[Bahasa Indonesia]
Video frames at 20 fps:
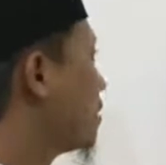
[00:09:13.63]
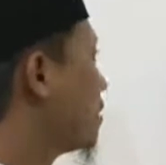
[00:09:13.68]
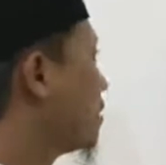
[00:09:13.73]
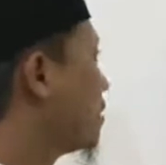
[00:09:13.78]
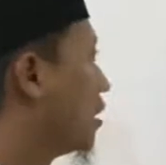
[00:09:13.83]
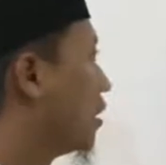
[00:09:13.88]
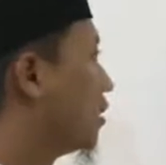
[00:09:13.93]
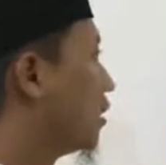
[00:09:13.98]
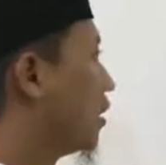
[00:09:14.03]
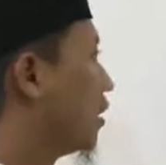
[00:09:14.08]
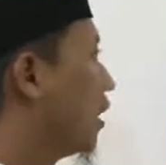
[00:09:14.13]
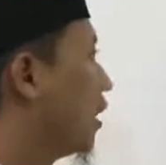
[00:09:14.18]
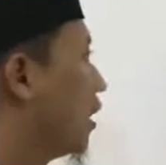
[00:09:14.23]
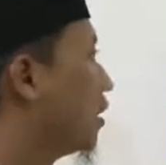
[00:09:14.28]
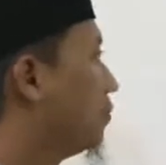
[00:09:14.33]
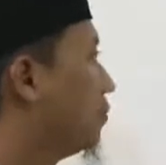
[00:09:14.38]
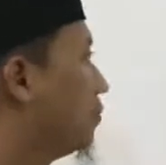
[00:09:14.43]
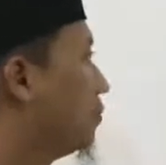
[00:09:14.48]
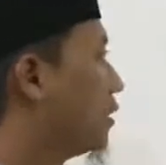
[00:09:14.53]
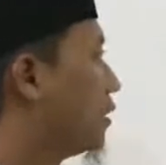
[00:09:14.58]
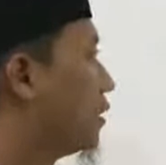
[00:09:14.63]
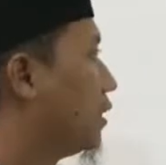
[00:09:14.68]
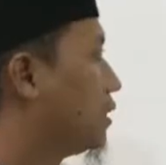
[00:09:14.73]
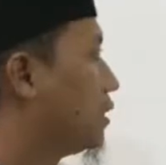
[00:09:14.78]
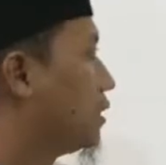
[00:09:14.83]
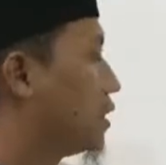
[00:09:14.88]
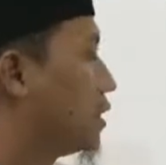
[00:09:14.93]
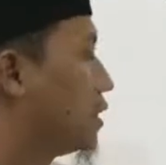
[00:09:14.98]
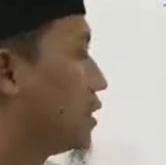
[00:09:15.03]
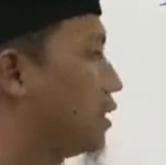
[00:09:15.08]
jaziratil Arab di
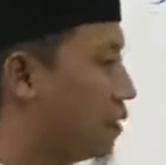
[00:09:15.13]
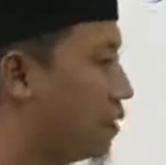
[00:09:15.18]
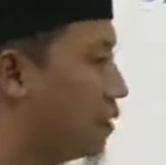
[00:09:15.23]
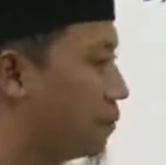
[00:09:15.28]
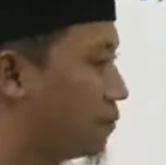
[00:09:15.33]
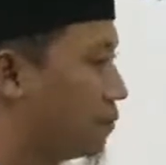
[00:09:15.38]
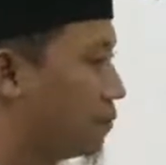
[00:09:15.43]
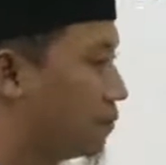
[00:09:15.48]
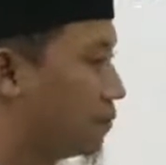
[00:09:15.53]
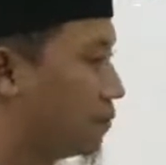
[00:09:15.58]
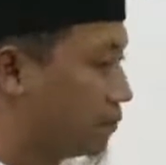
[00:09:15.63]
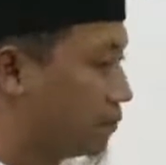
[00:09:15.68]
jazirah Arab.